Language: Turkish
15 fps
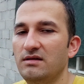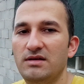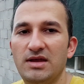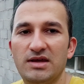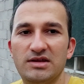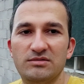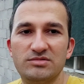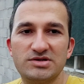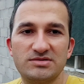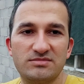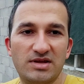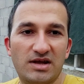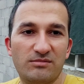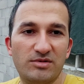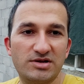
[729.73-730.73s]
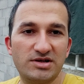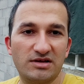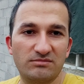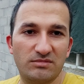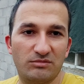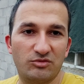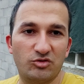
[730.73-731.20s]
neydi bizim derme
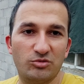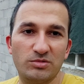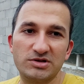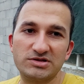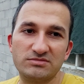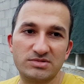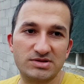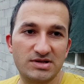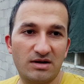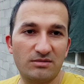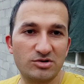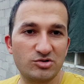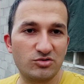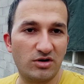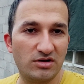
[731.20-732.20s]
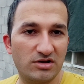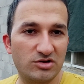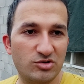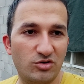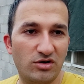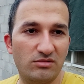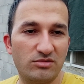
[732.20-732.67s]
çatma bir kümesimizdi ama şu anda
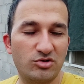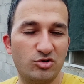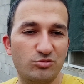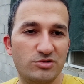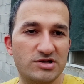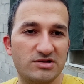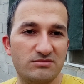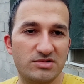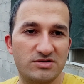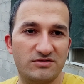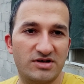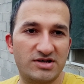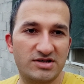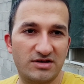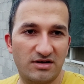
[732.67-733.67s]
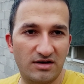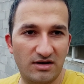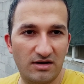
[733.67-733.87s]
şöyle bir kümesimiz var.